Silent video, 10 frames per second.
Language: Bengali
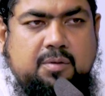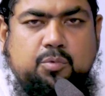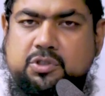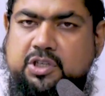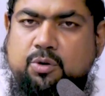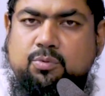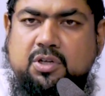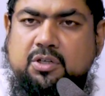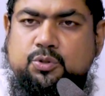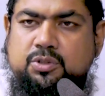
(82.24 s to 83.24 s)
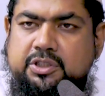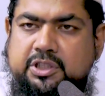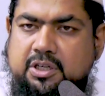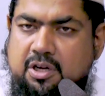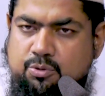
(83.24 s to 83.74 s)
এবং সে অবদান যদি
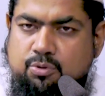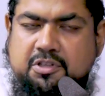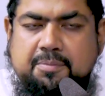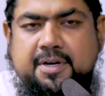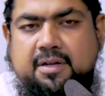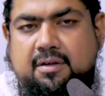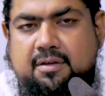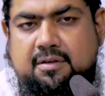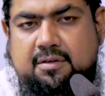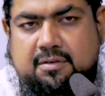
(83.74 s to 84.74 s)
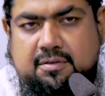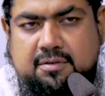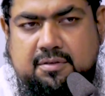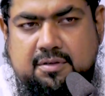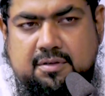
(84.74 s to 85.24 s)
স্বীকার করতে পারে
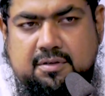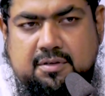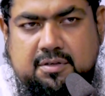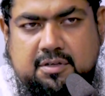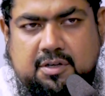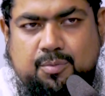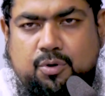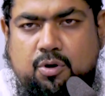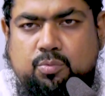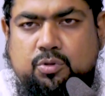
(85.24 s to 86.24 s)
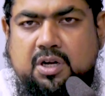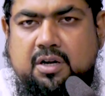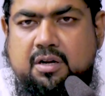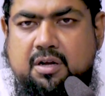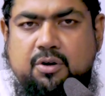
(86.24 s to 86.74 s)
এবং
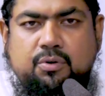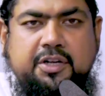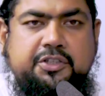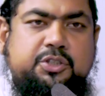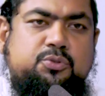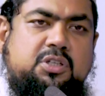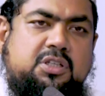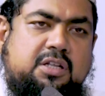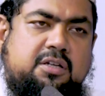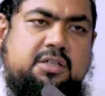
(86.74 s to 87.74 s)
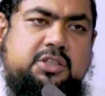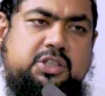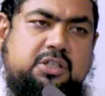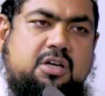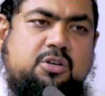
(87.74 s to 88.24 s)
অবদানের কারণে সে যদি তাদেরকে
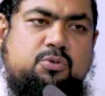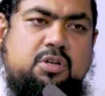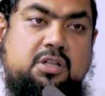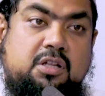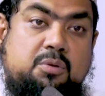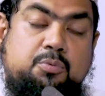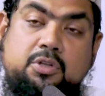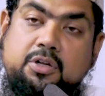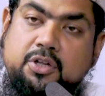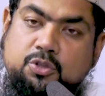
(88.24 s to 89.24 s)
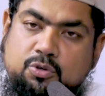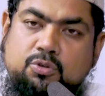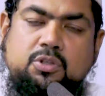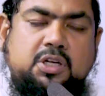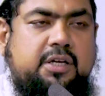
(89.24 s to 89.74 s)
স্বীকার করে তাদের প্রতি
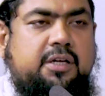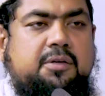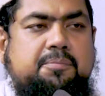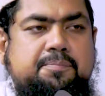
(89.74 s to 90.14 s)
কৃতজ্ঞ থাকে